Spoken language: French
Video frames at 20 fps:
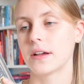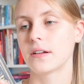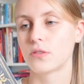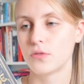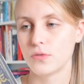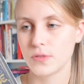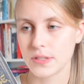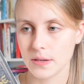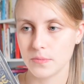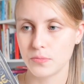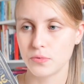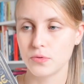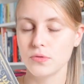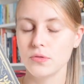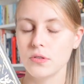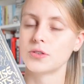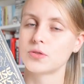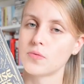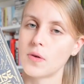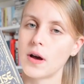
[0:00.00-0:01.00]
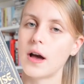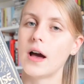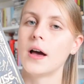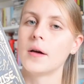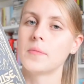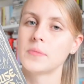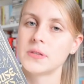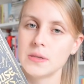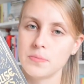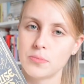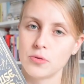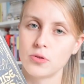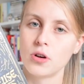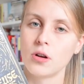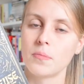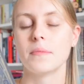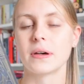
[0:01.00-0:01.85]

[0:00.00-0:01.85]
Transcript: que le début soit un petit peu lent,